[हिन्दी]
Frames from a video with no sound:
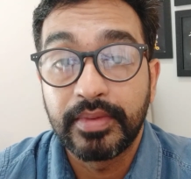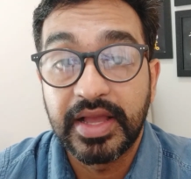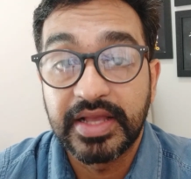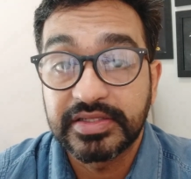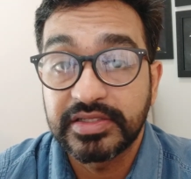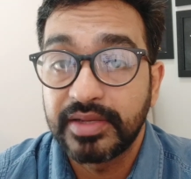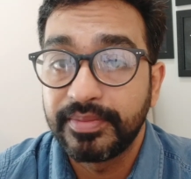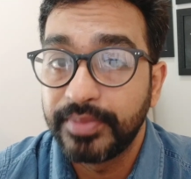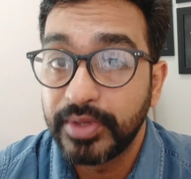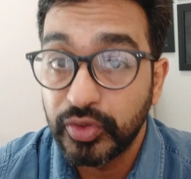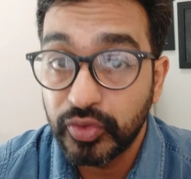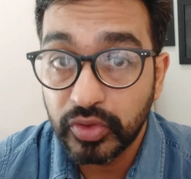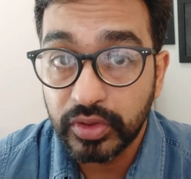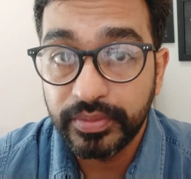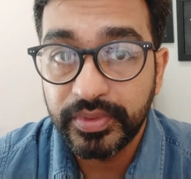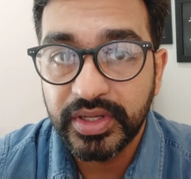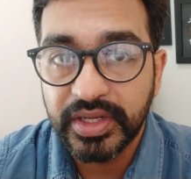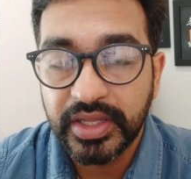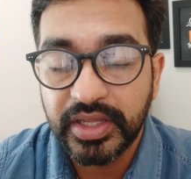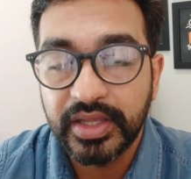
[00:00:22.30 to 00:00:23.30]
ऐसा बिल्कुल
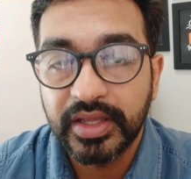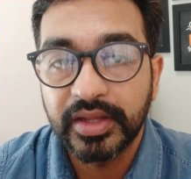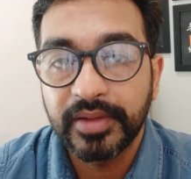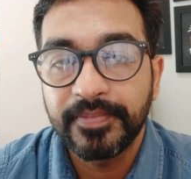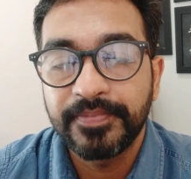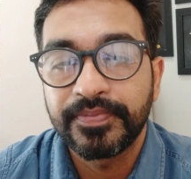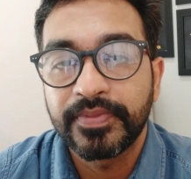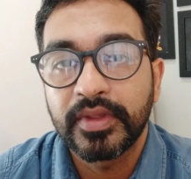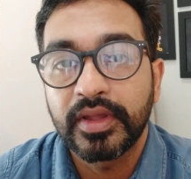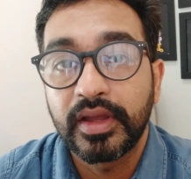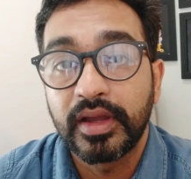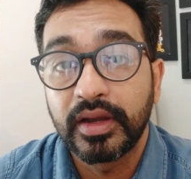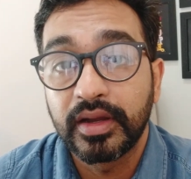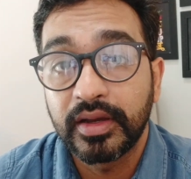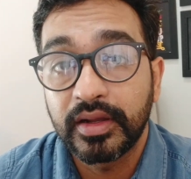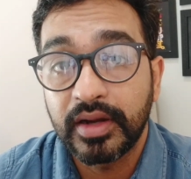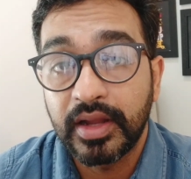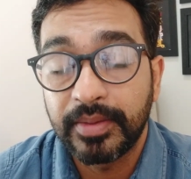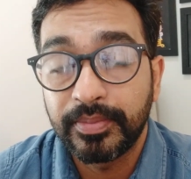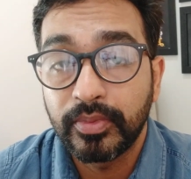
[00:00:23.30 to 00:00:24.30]
भी नहीं है
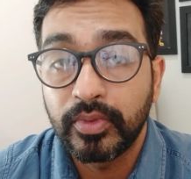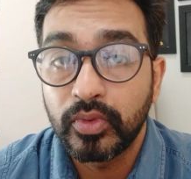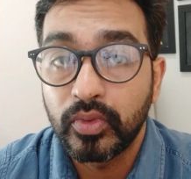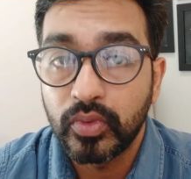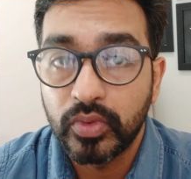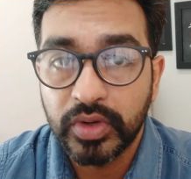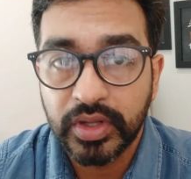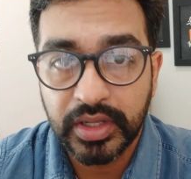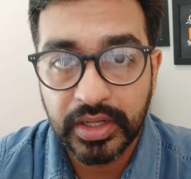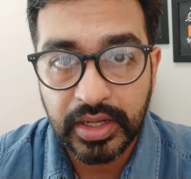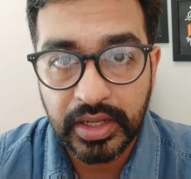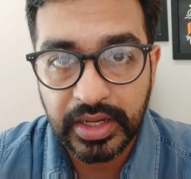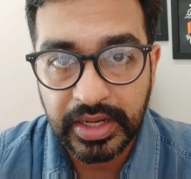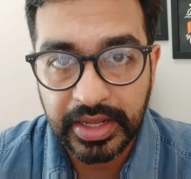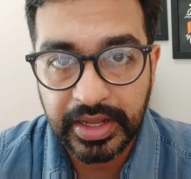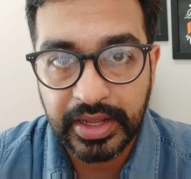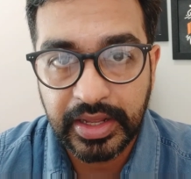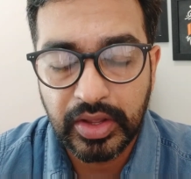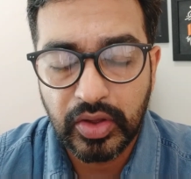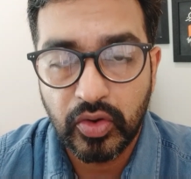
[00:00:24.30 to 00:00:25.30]
अगर आपको रूट कैनाल
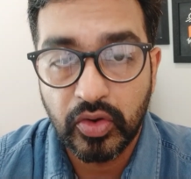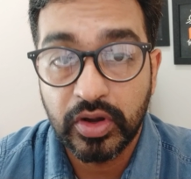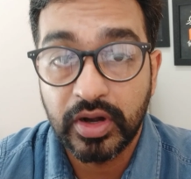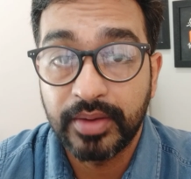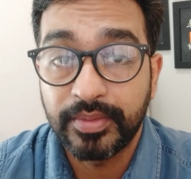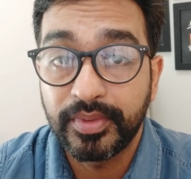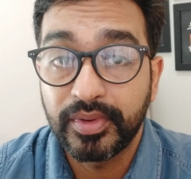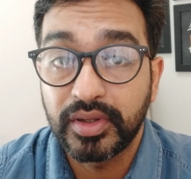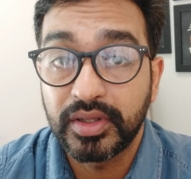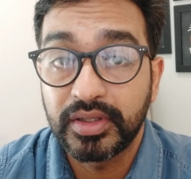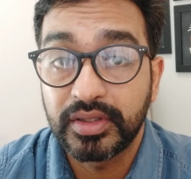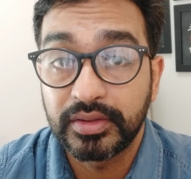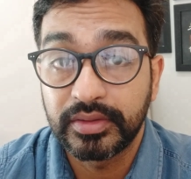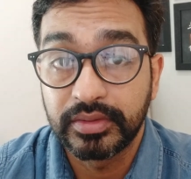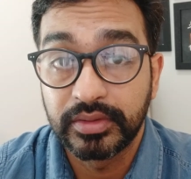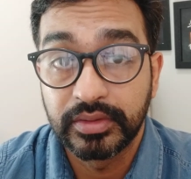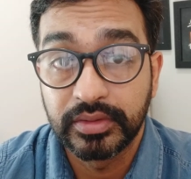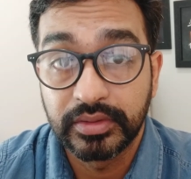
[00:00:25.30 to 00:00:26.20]
है और आप अगर